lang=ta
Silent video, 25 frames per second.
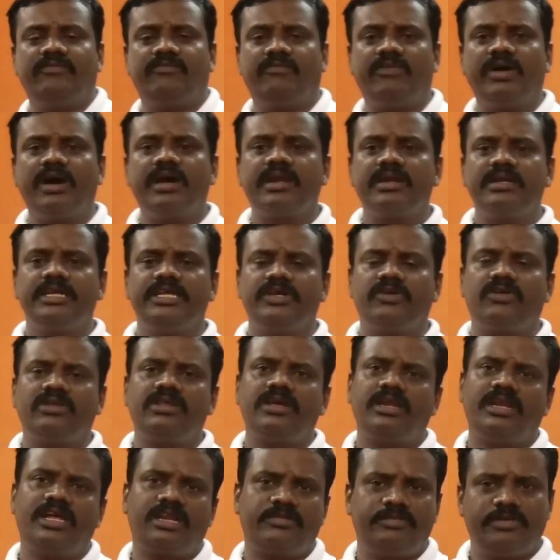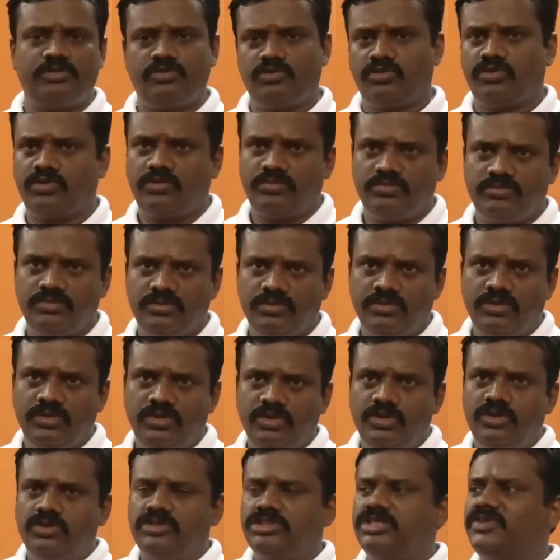வாரண்டியோட தான் எல்லாருமே கொடுக்குறோம்
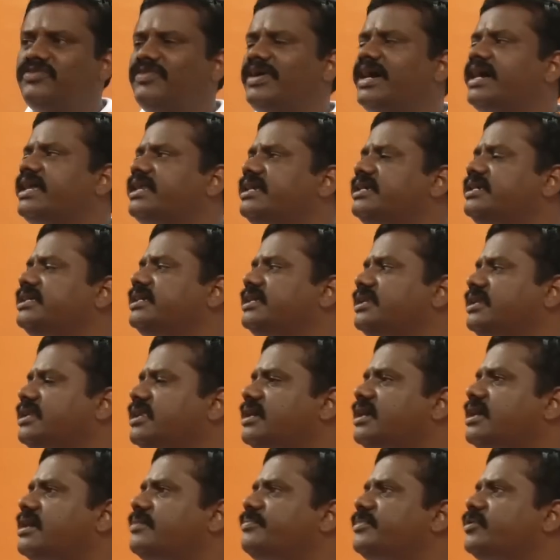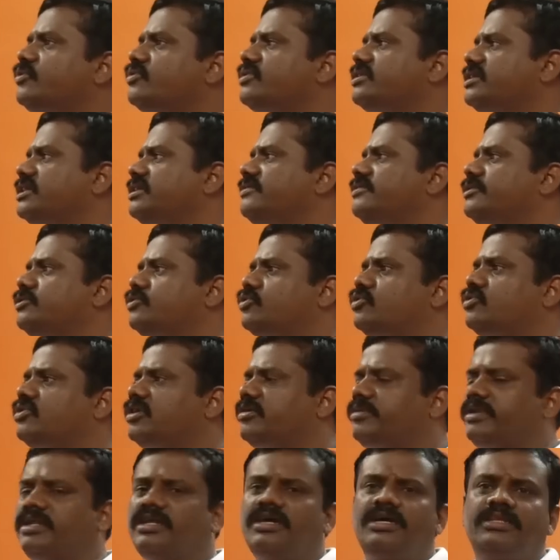ஸோ வாரண்டி இல்லாமல் ஒரு டிவி கொடுக்குறோம்
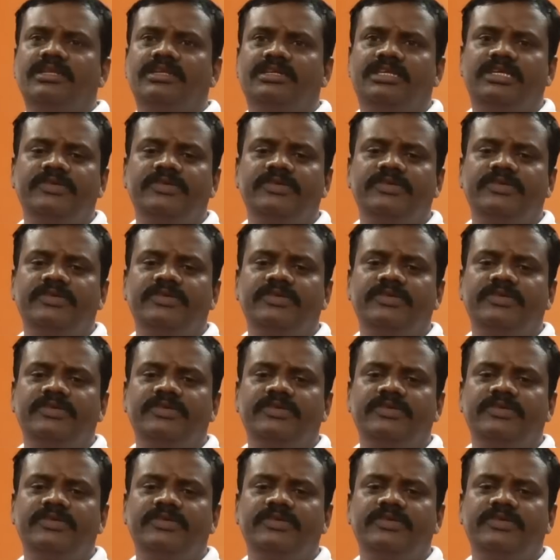அப்படின்னா அந்த